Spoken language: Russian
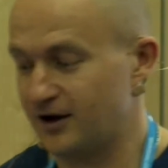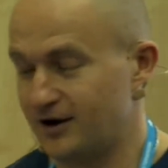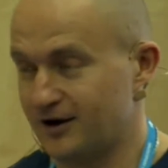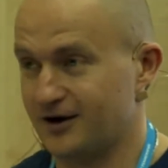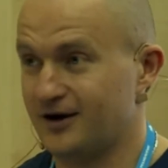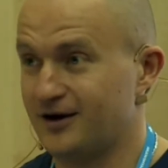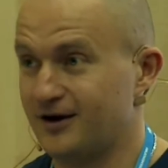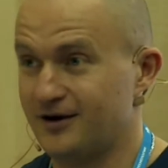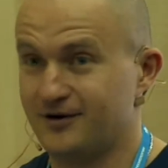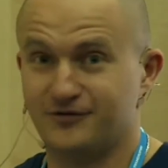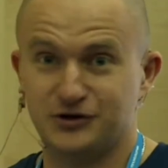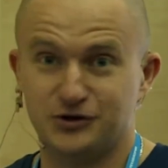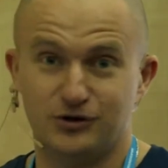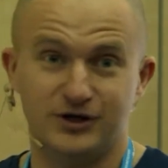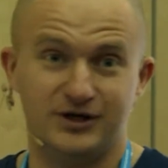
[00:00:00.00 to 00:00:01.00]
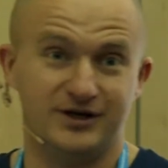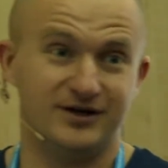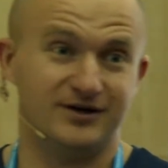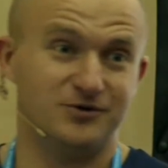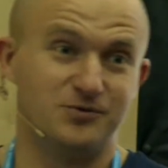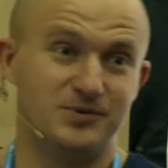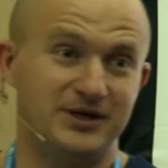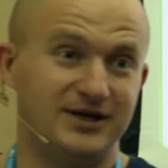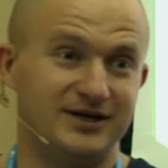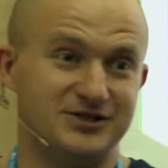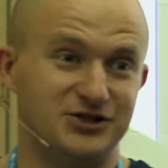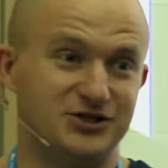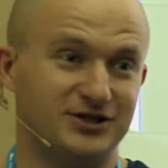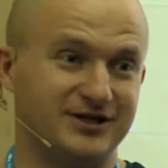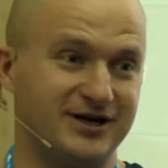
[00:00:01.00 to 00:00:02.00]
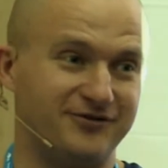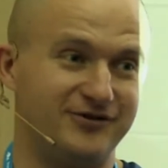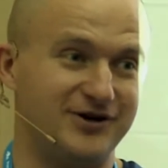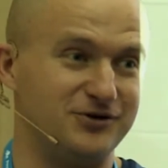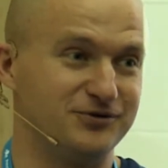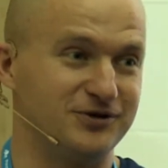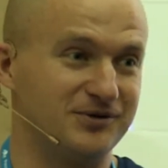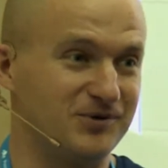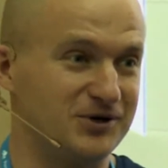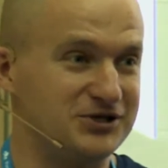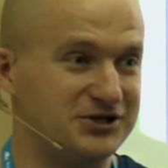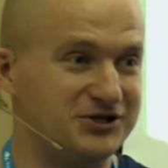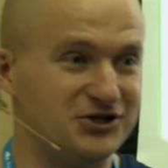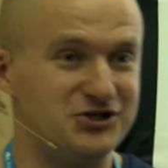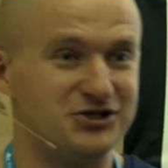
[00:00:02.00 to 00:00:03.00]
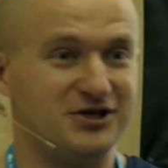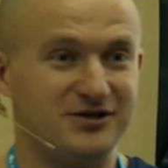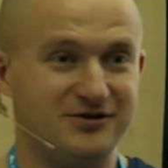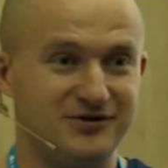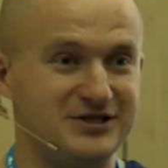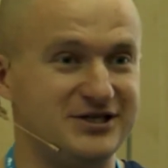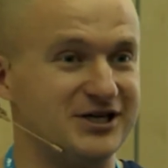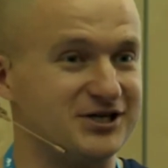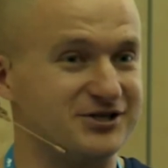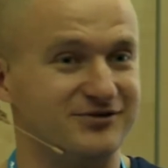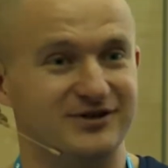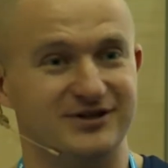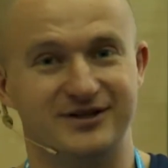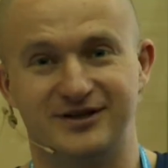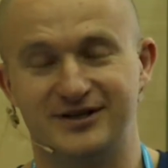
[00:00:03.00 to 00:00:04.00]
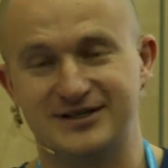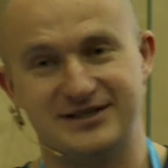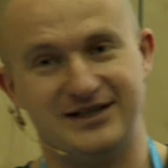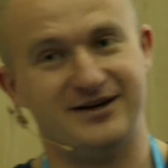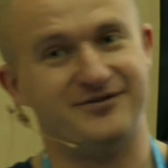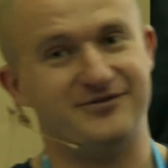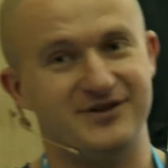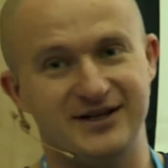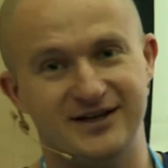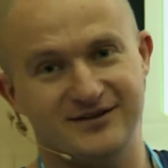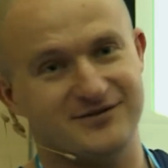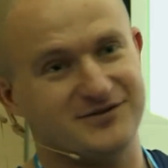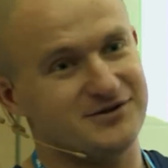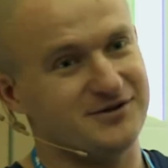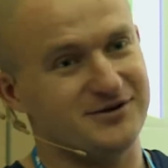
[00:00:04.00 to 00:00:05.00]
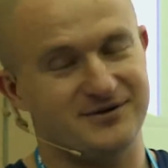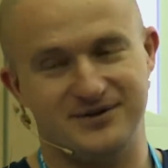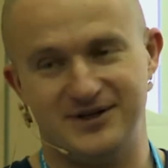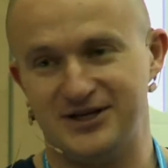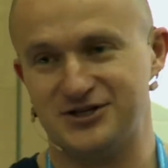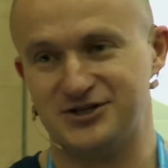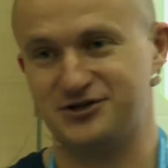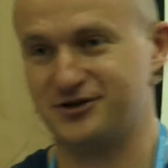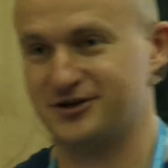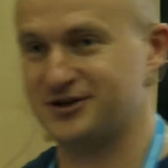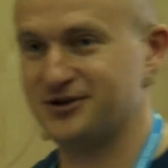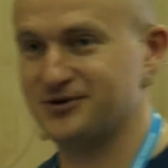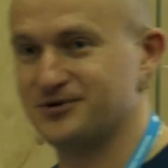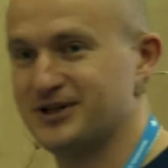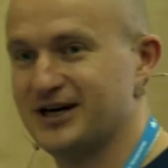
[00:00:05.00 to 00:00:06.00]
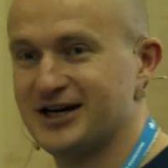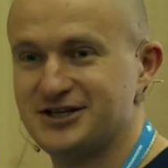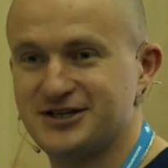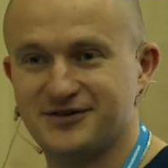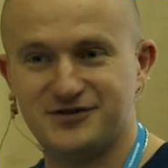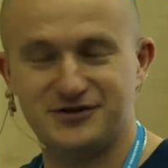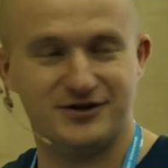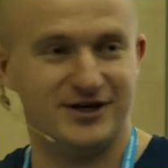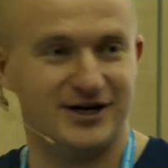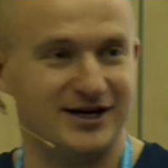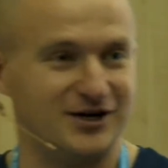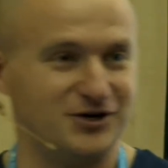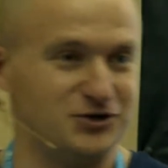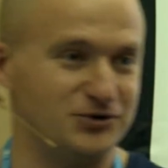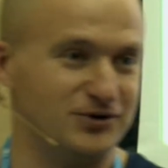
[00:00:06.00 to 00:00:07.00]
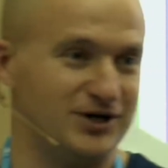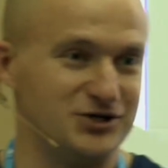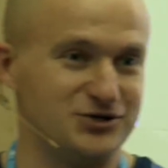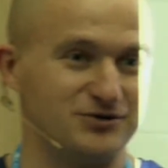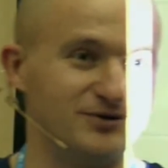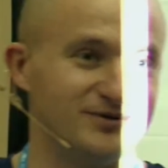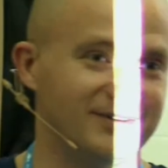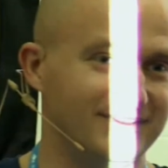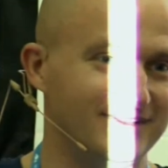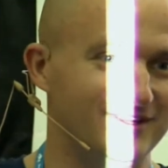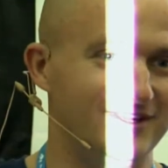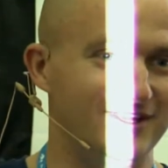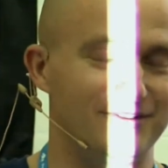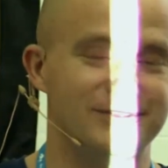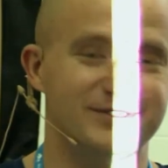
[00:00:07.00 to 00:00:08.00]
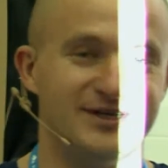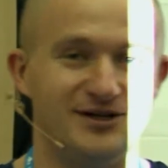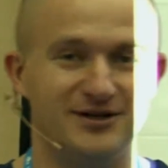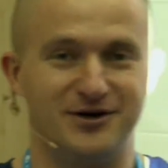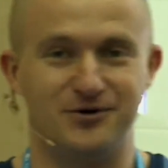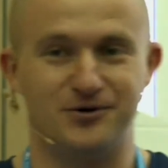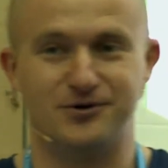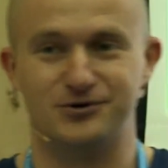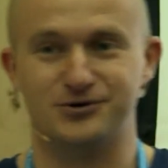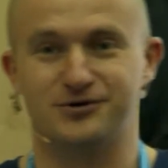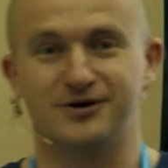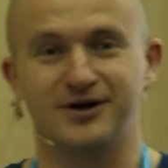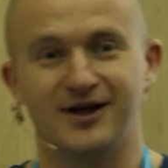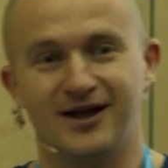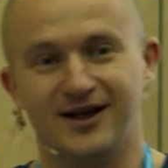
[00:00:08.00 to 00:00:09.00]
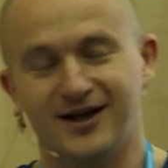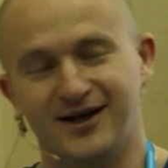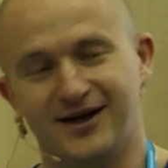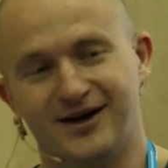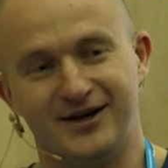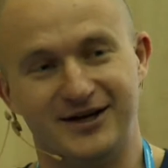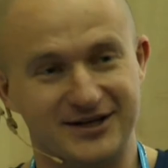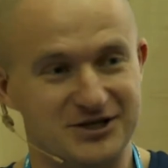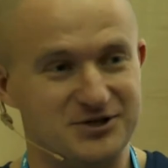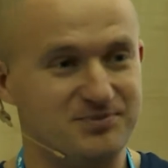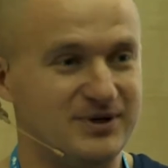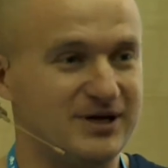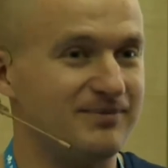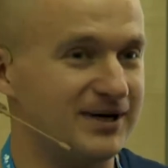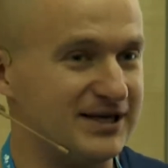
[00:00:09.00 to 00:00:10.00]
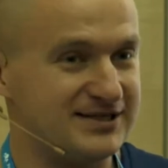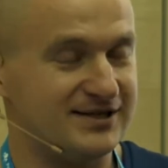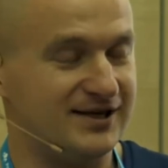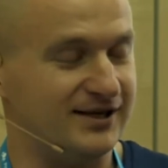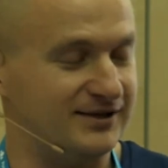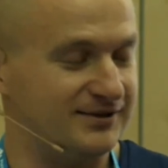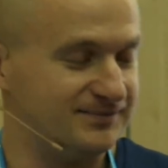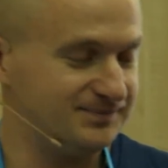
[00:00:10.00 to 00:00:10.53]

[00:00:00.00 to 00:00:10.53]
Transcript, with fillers: А, в итоге у меня, значит, кофаундер мой технически не выдерживает, говорит, Слав, нет, все, нас ждет неудача, все, я, короче, ухожу я устал, я ухожу. И, короче, меня бросает.